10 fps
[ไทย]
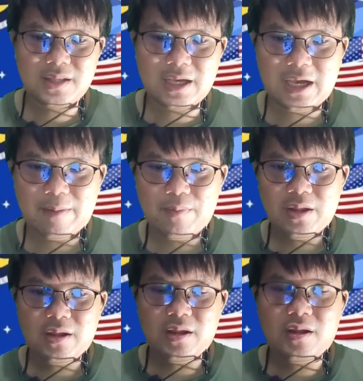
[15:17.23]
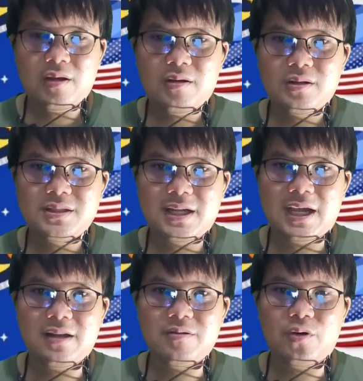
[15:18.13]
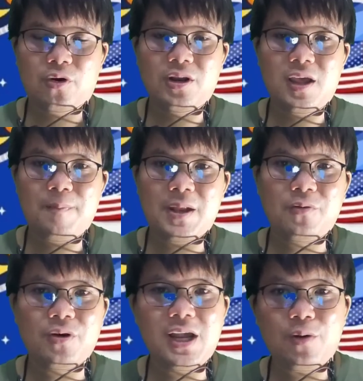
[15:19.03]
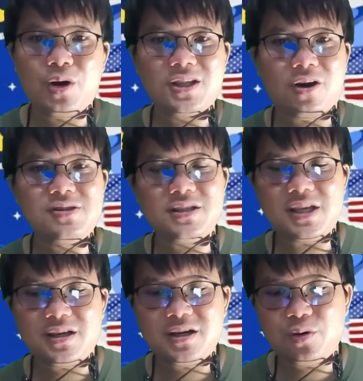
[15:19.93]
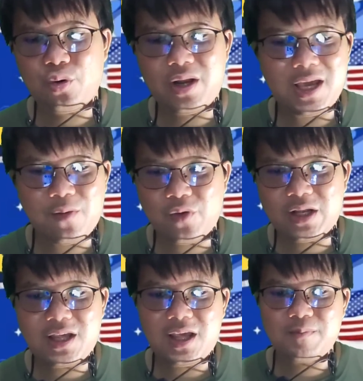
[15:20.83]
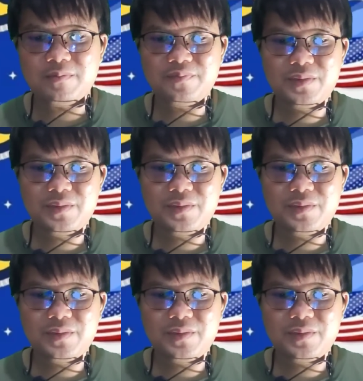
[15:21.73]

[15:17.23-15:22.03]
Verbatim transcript: นะครับฉะนั้นคนที่เป็นหัวเรี่ยวหัวต่อจริงๆคือคุณเอ็ดเวิร์ดคิม